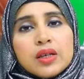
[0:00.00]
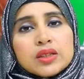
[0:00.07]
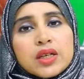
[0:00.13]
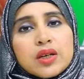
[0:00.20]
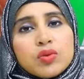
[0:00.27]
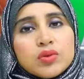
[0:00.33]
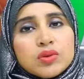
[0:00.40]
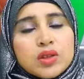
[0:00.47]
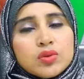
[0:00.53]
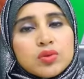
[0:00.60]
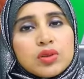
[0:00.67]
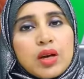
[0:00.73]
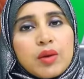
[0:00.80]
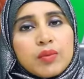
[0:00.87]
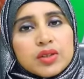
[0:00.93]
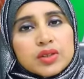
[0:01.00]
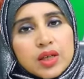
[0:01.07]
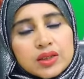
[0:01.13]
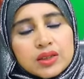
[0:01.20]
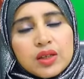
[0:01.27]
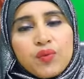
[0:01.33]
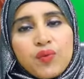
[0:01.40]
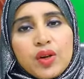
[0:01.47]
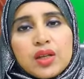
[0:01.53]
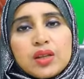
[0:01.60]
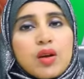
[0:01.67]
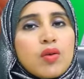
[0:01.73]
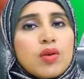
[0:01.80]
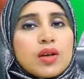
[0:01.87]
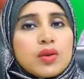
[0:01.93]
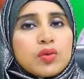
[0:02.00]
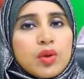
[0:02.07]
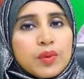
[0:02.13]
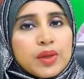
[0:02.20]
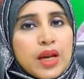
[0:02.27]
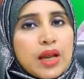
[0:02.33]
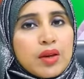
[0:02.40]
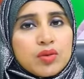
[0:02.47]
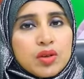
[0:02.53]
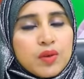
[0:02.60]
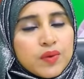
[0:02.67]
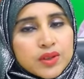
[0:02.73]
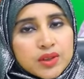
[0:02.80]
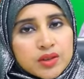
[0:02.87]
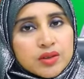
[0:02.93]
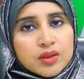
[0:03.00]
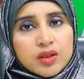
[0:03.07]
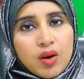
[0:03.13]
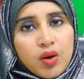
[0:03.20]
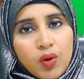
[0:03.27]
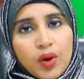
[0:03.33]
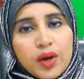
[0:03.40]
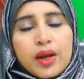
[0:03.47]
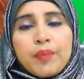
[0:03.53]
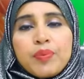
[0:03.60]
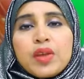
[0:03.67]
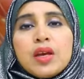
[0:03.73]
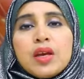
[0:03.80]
সেই অনুযায়ী যদি আমরা সাজিয়ে ফেলি তাহলে কিন্তু আমাদের আয়রন ডেফিসিয়েন্সিটা হয় না